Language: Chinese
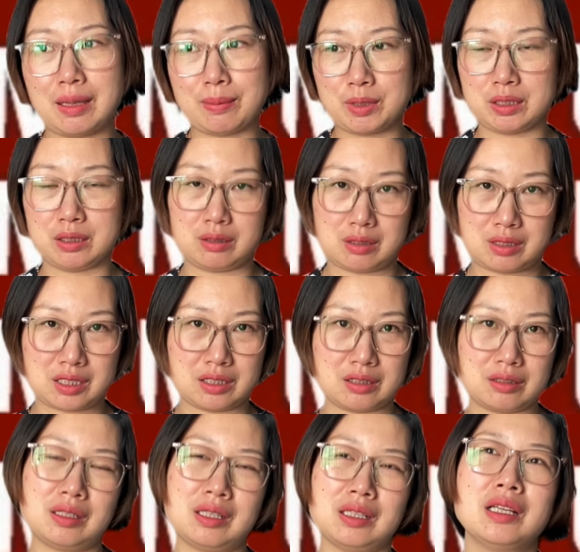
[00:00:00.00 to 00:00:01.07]
么
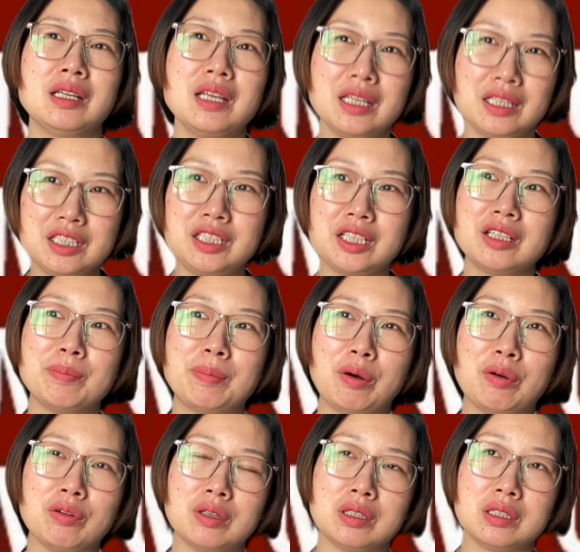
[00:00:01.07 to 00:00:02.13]
那一天的
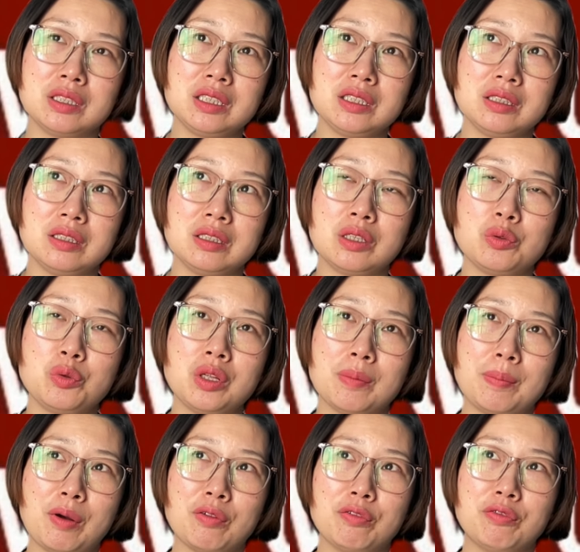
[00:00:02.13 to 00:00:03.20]
保呃一一个月的
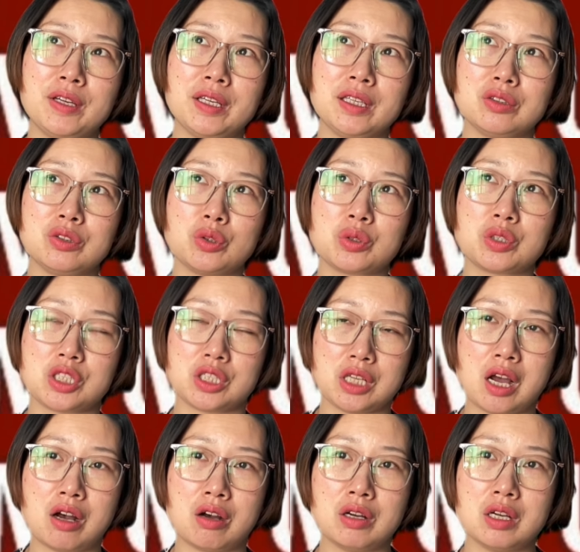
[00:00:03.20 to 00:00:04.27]
保费就只
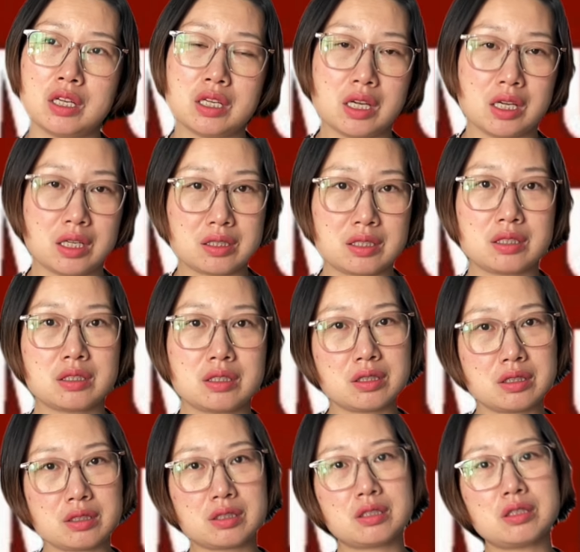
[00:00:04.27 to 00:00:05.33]
要呃四
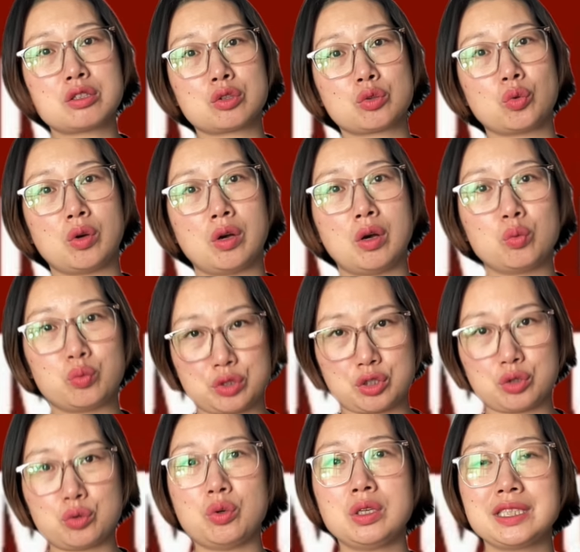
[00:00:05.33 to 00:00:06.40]
四四十多五
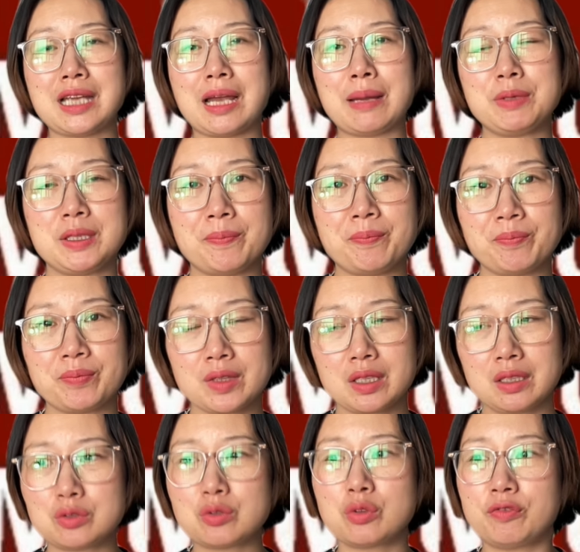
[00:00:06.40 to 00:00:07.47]
十多加币。
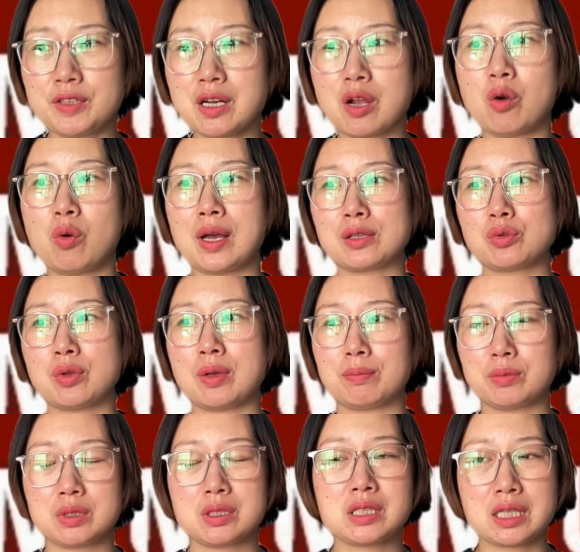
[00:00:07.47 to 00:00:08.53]
那就非常划算，
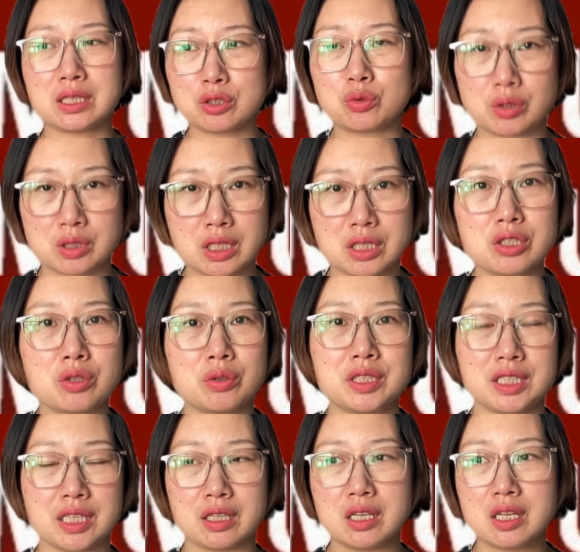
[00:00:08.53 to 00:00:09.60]
像这种人寿
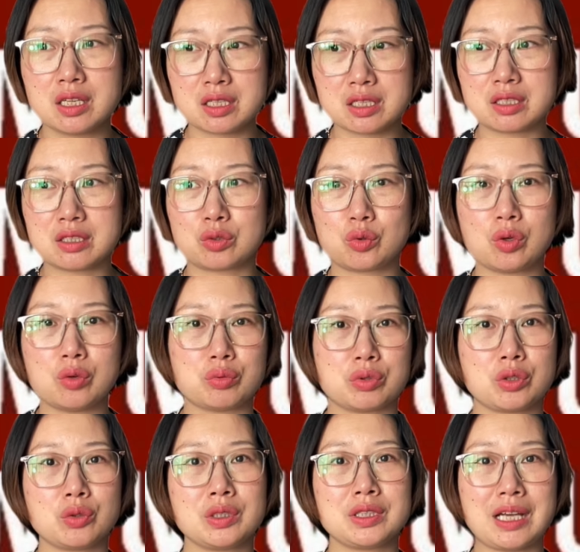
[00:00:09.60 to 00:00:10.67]
险，四十多五
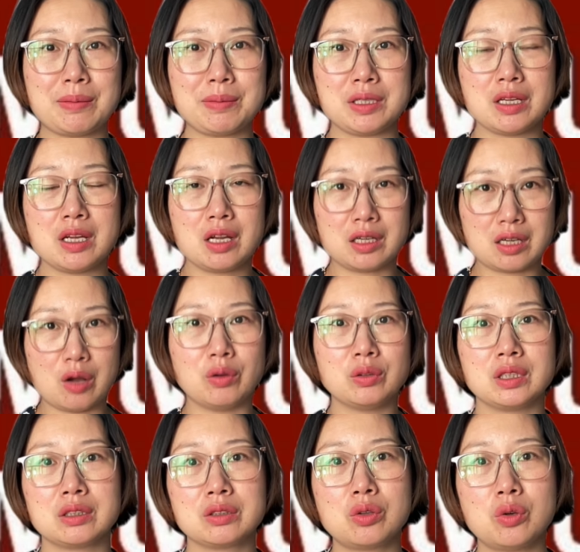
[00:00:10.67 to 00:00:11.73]
十多加币，然后
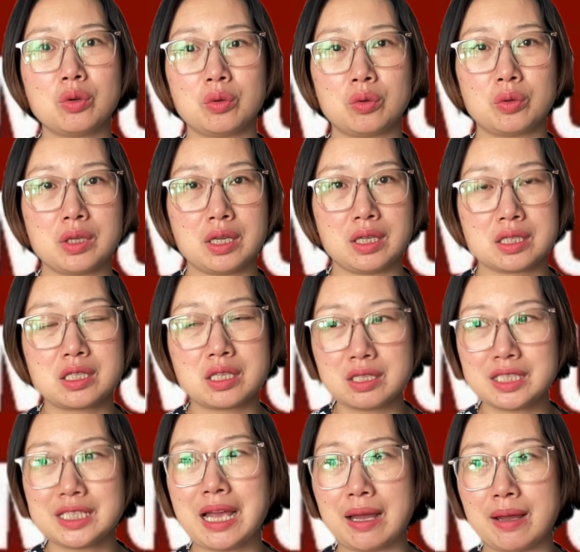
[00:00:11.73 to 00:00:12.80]
能够呃身
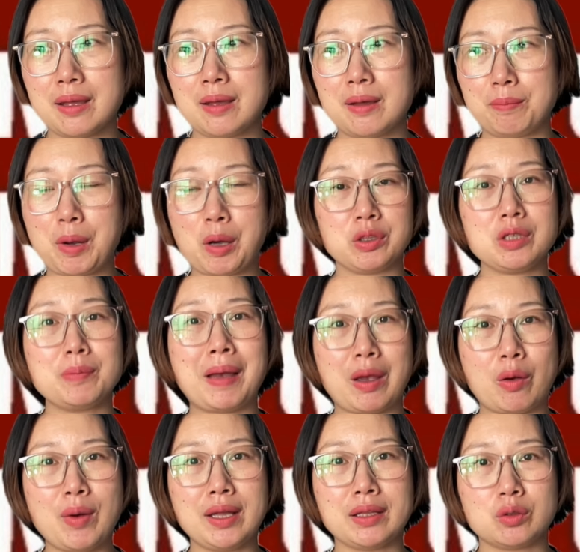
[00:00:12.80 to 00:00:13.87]
价保一
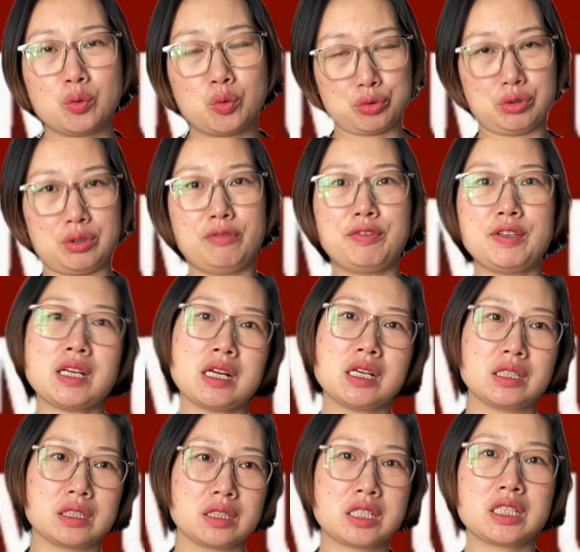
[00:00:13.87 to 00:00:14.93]
百万，我觉得非常
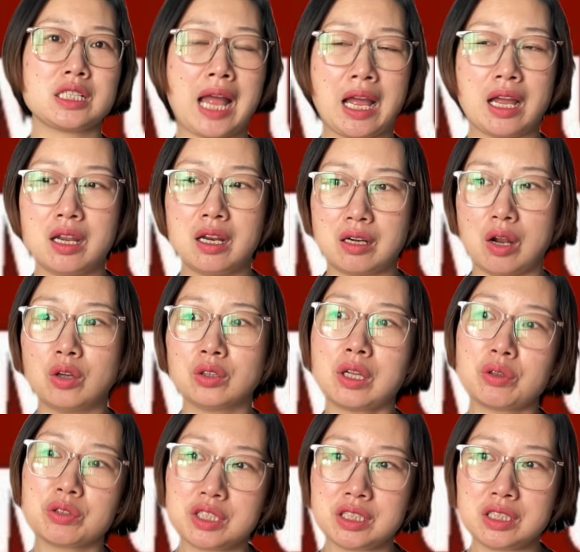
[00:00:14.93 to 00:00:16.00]
合适啊。然后
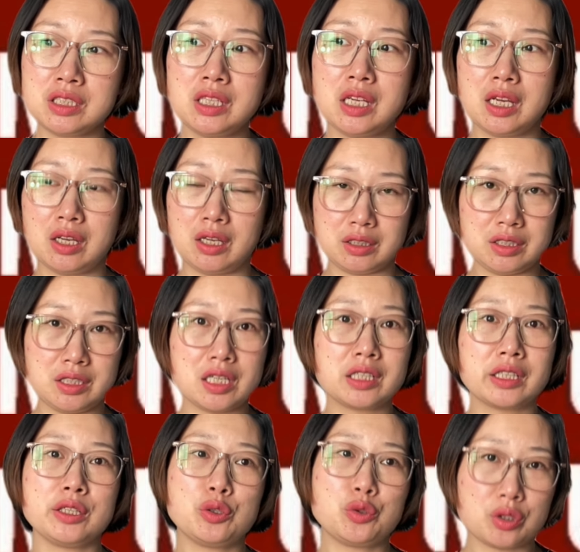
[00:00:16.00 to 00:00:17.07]
到期你也
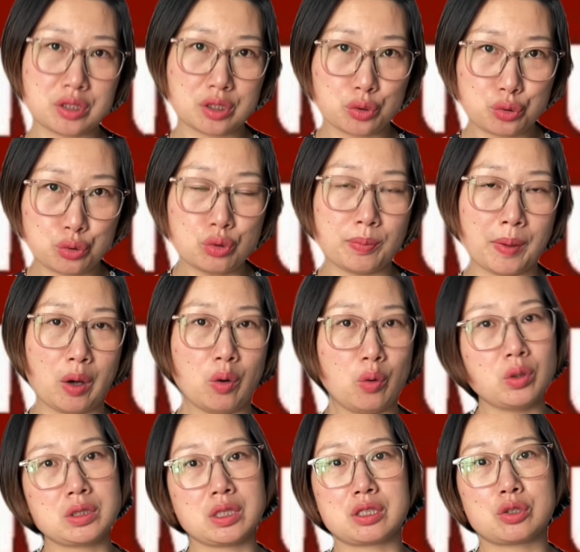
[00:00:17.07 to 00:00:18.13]
可以选择续保
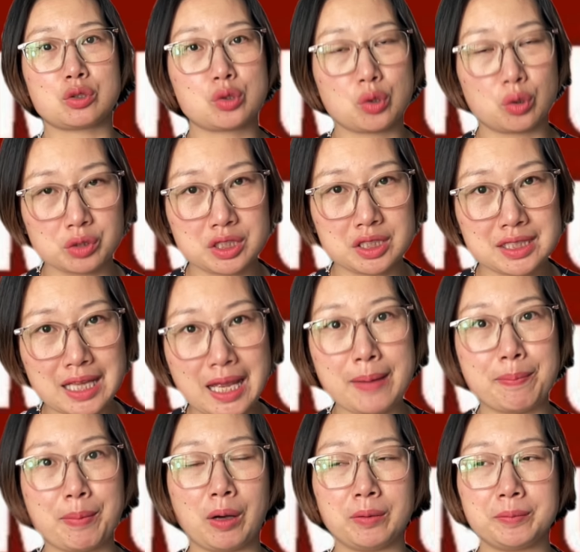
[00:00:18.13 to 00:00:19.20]
或者是重新再
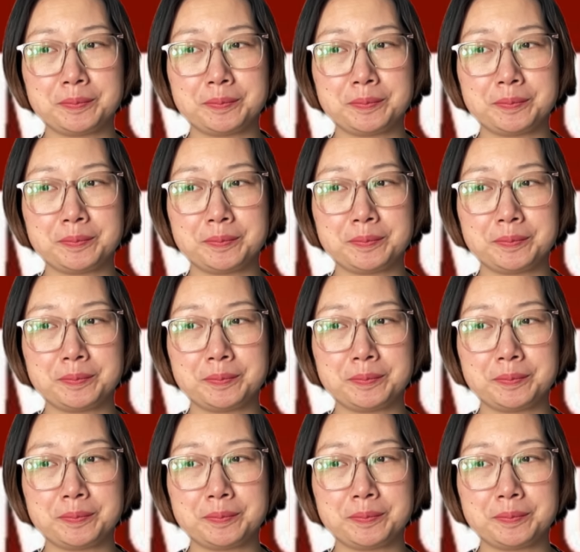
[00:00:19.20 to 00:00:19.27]
保，